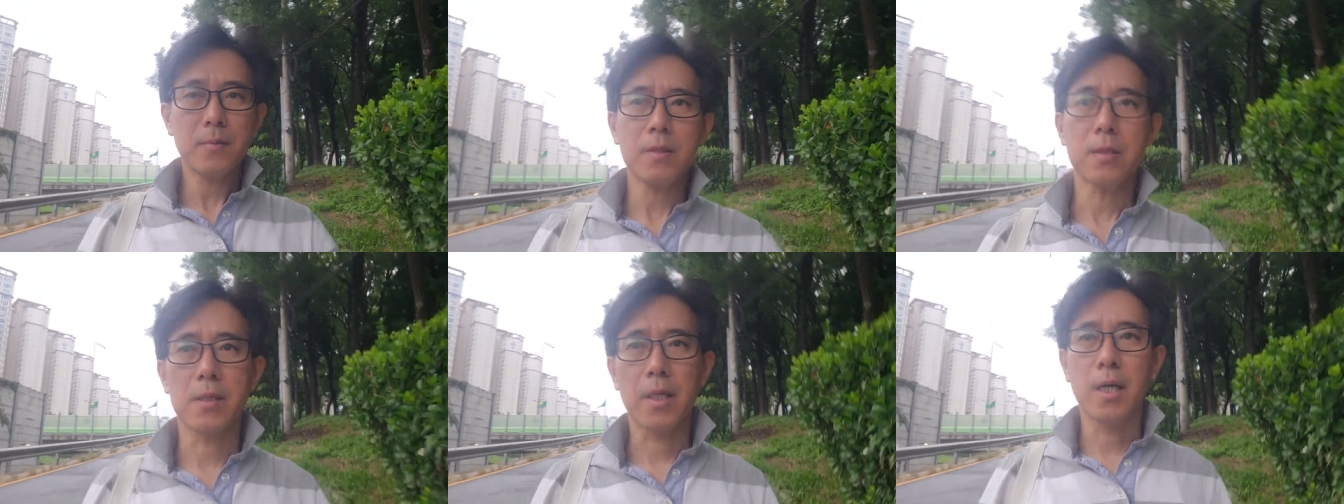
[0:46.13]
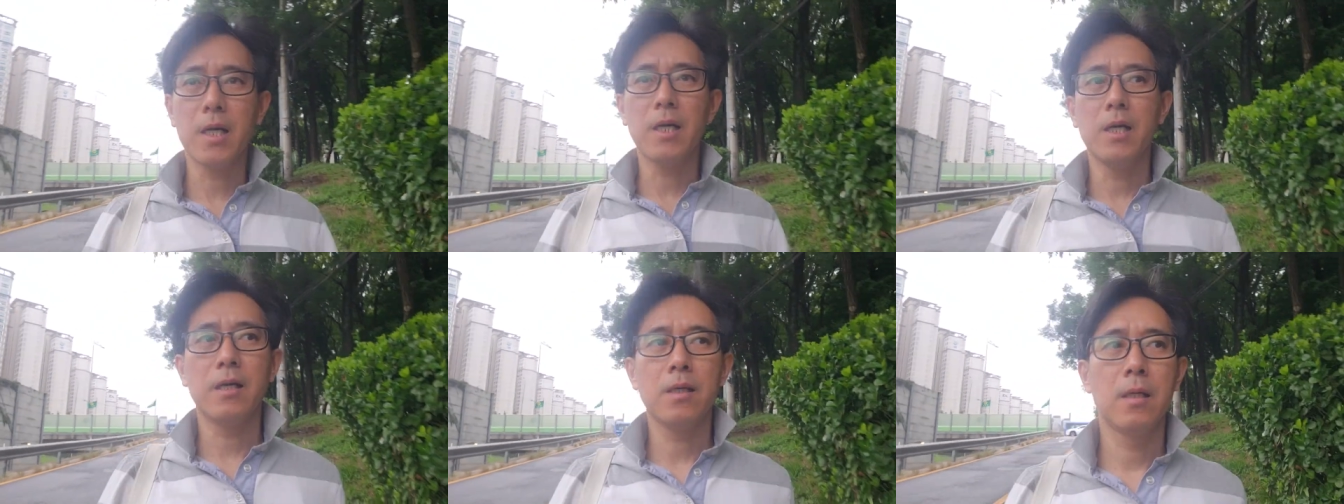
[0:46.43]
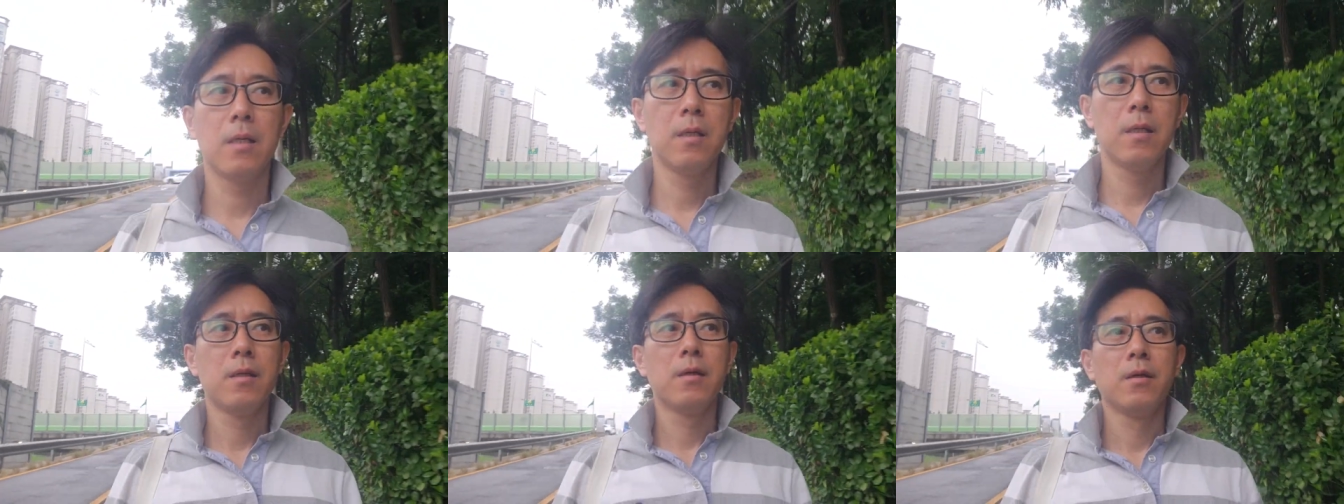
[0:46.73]
내가
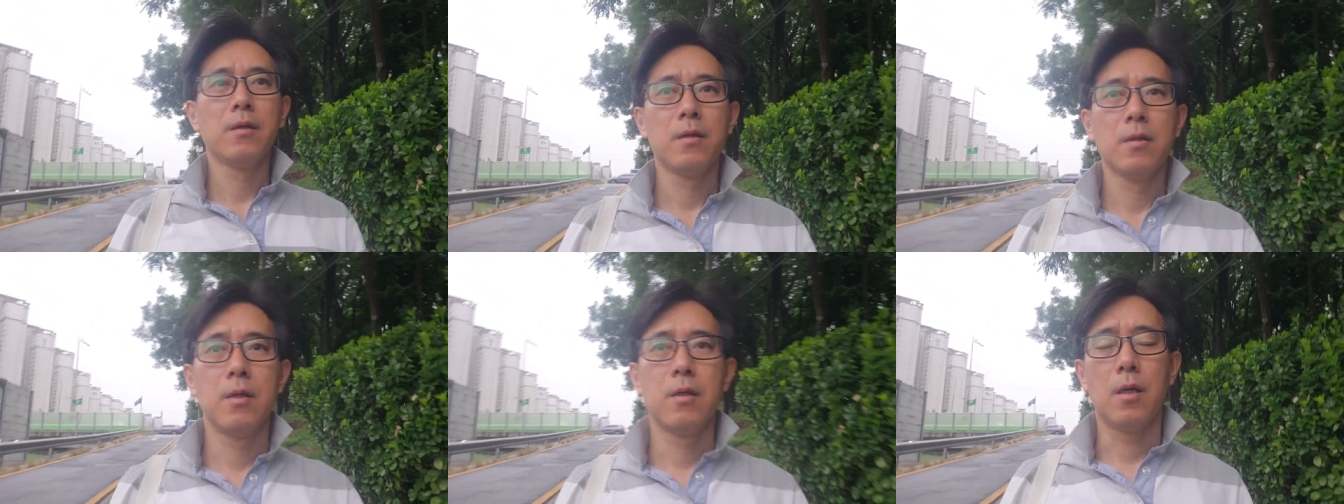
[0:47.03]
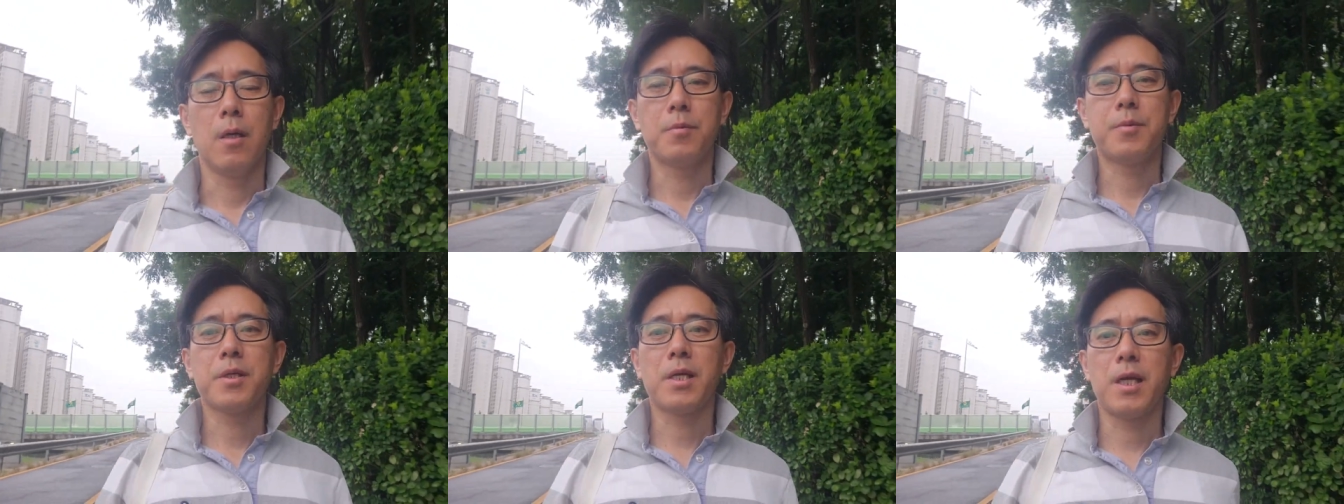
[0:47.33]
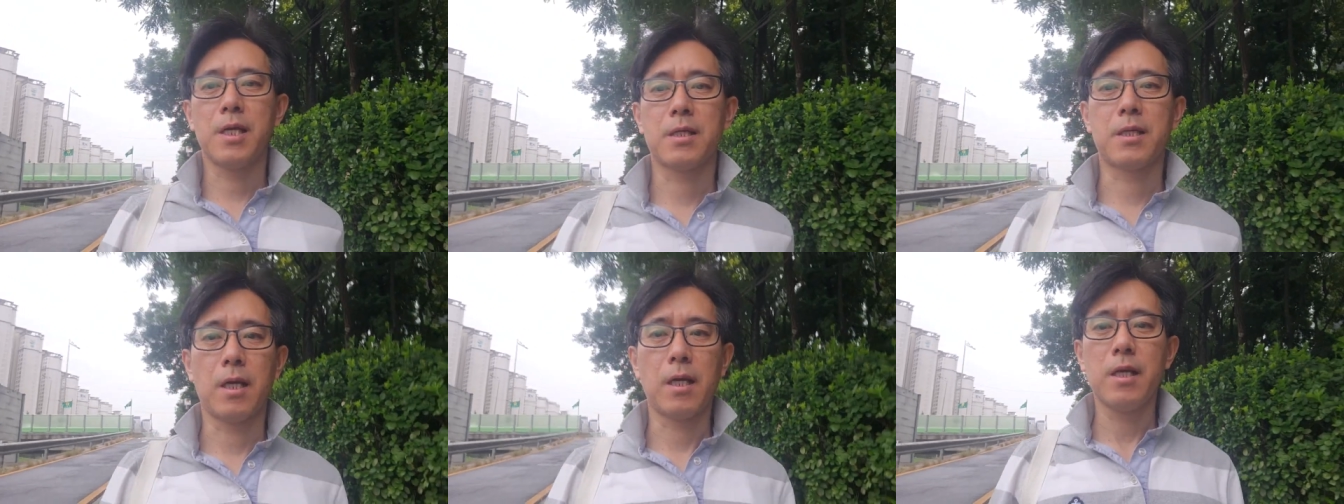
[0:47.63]

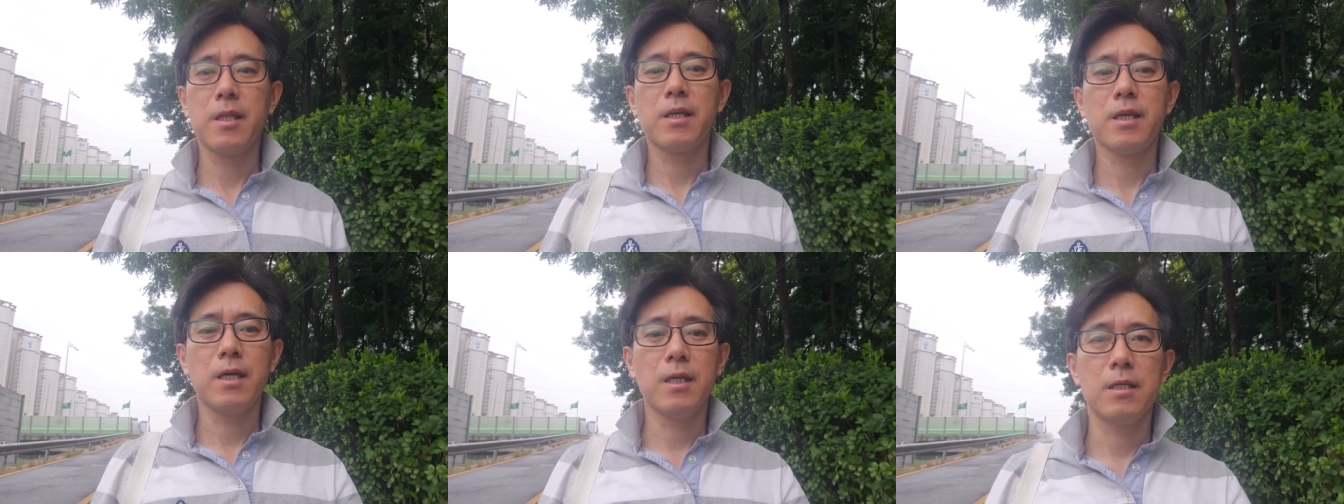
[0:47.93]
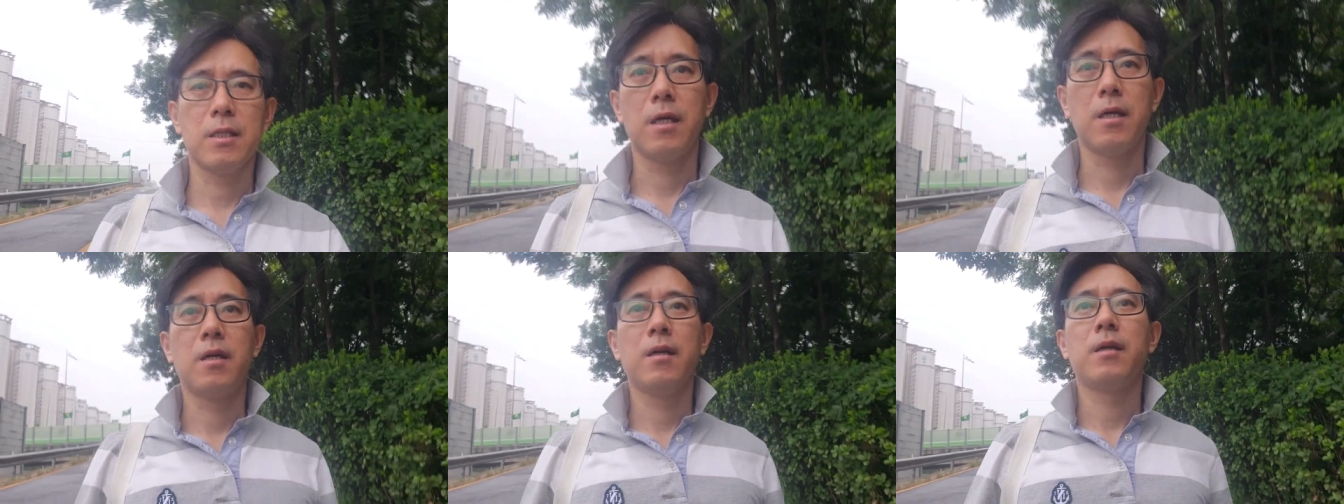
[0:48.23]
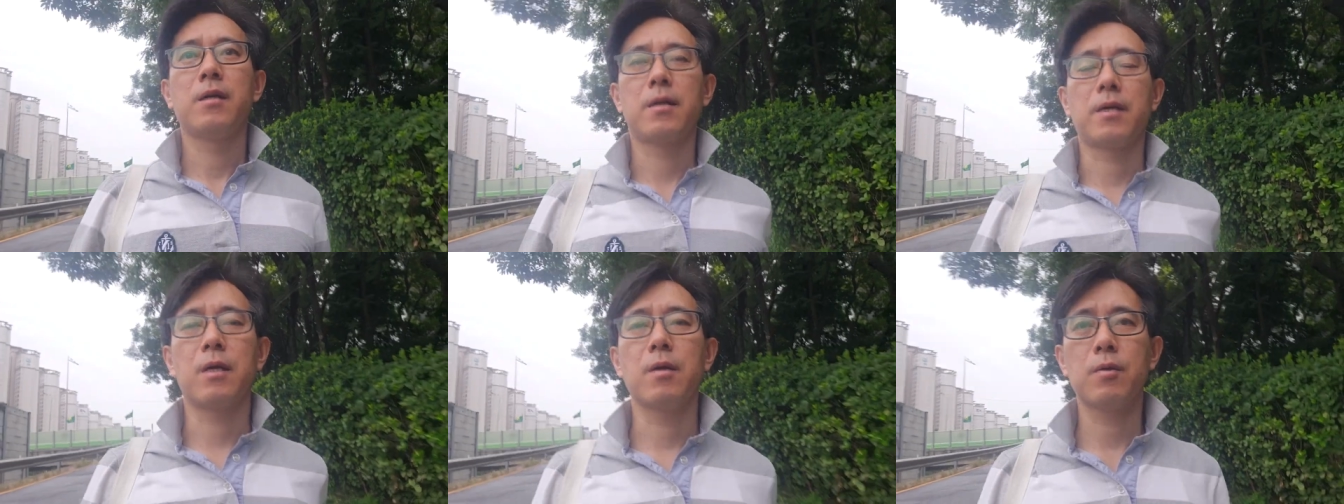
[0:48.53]
엄청나게 잘난 인간이다.
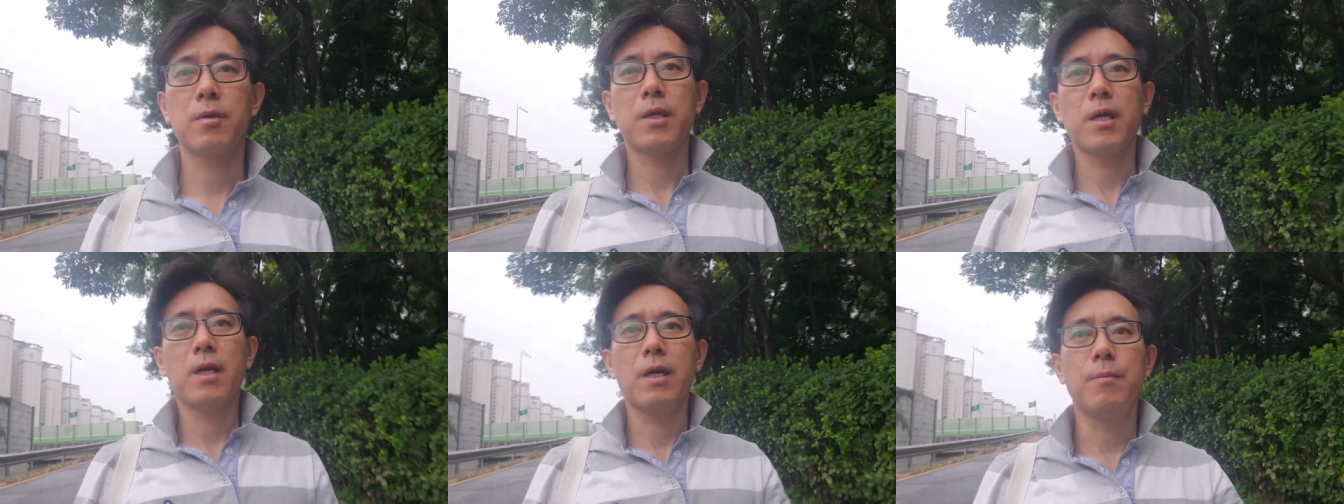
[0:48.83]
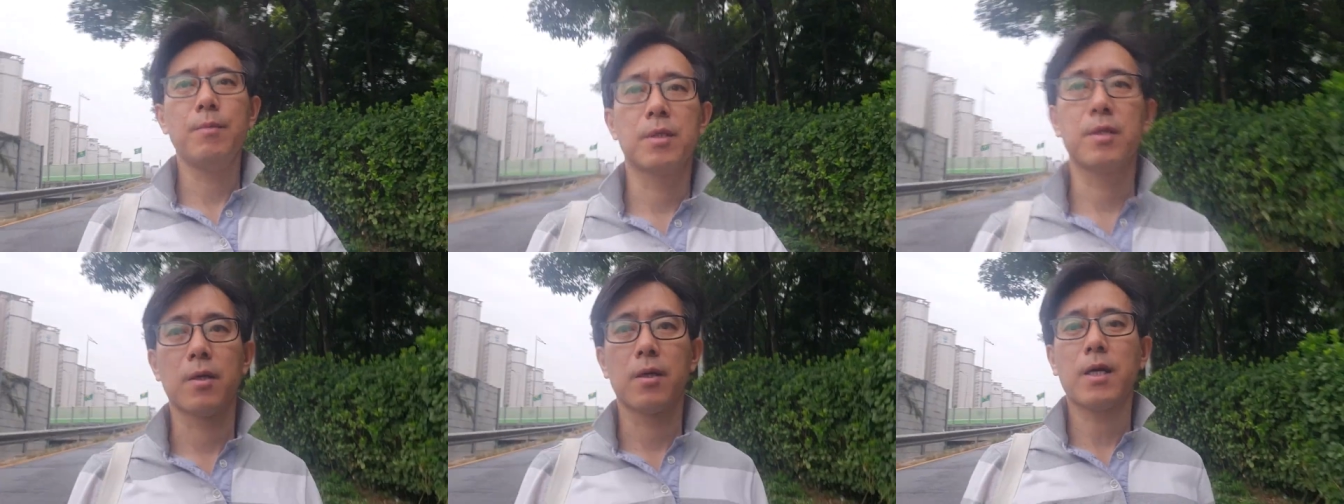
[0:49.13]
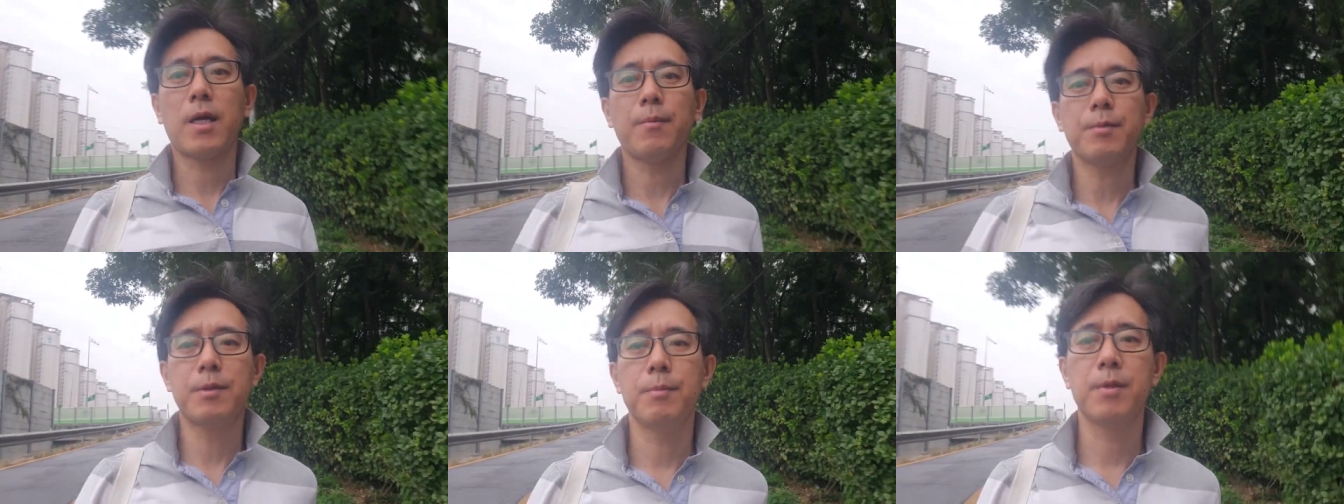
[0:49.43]
라고 생각하면서
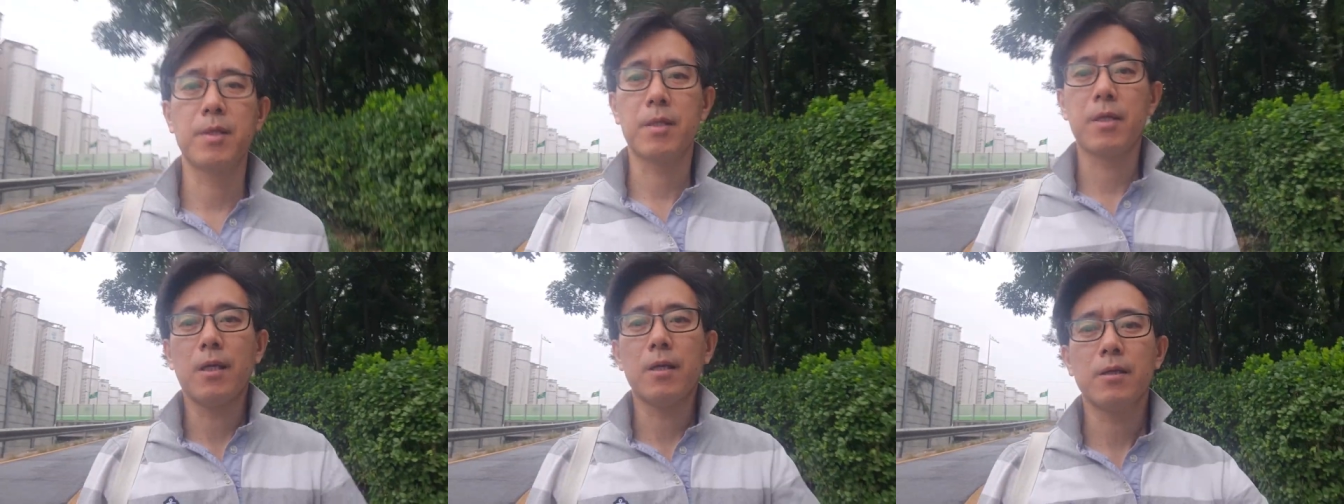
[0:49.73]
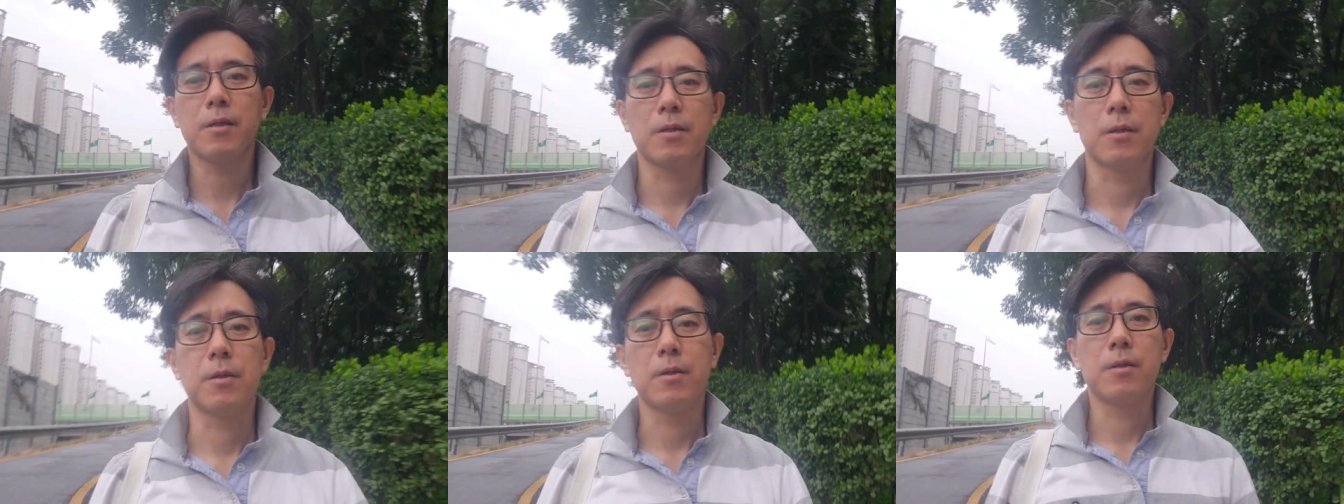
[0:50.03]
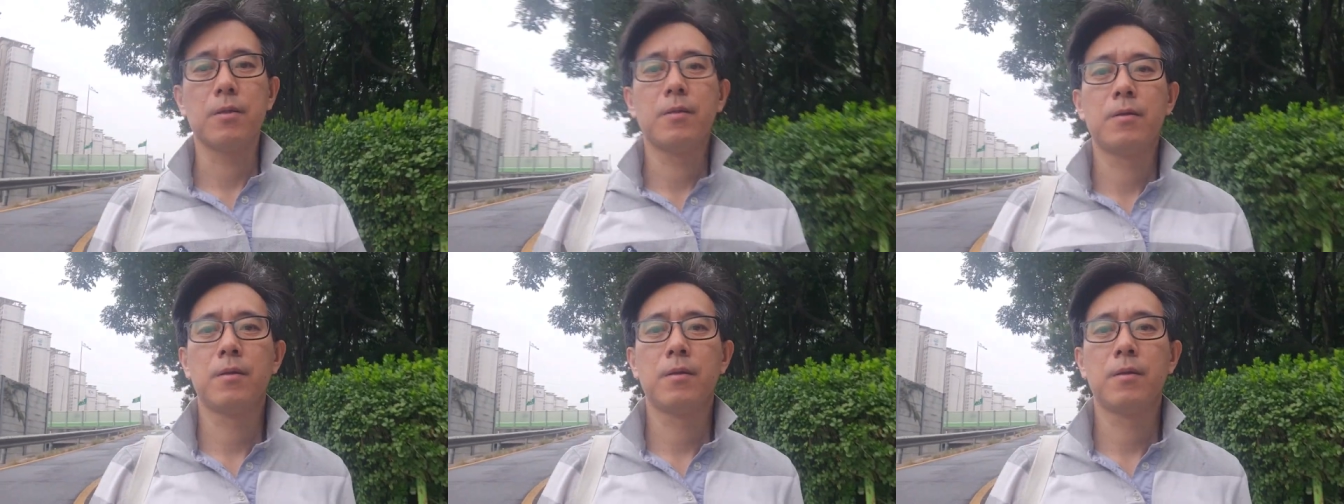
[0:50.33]
깝치면서 다녔거든요.